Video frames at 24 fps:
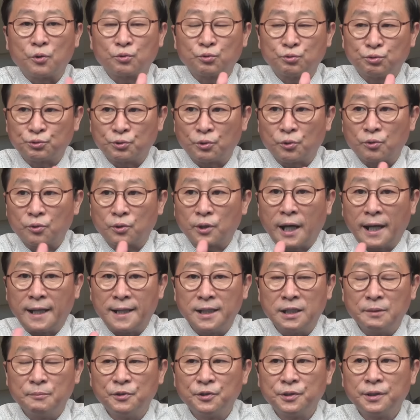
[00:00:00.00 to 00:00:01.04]
구독,
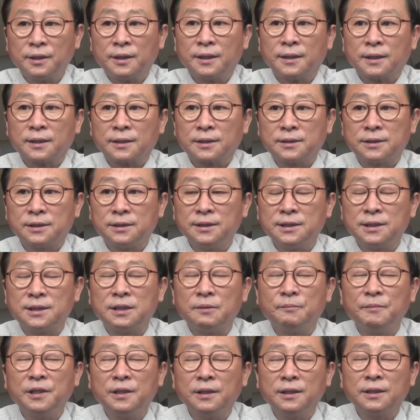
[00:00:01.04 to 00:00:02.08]
알림은 큰
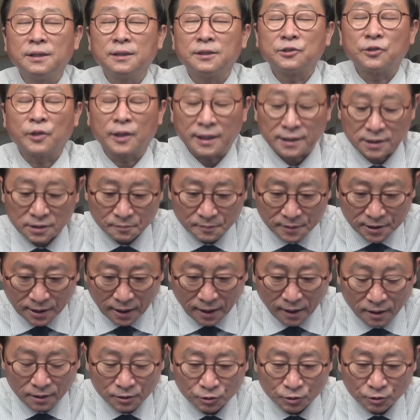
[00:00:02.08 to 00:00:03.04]
힘이 되겠습니다.